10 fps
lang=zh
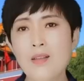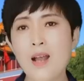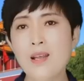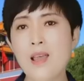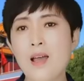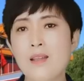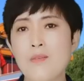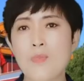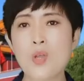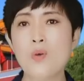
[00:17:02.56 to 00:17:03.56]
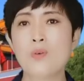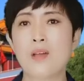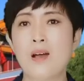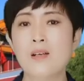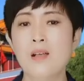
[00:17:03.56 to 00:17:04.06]
大利亚呢没有
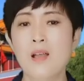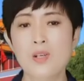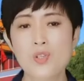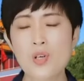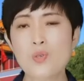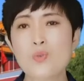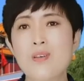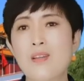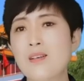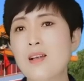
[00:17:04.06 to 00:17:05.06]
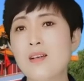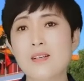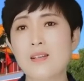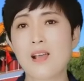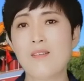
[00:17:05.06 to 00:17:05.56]
能正确的认
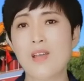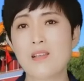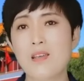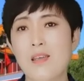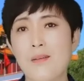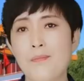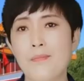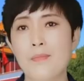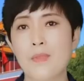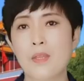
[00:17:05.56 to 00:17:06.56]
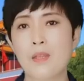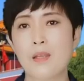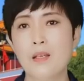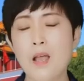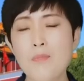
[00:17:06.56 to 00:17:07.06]
识这个问题，
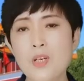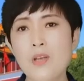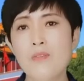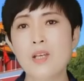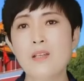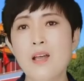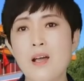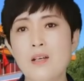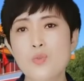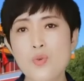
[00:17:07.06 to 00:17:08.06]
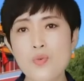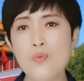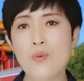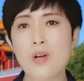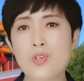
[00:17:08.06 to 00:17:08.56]
他们认为呢中
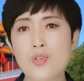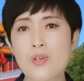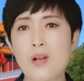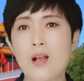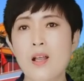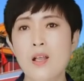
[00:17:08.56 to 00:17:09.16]
国是。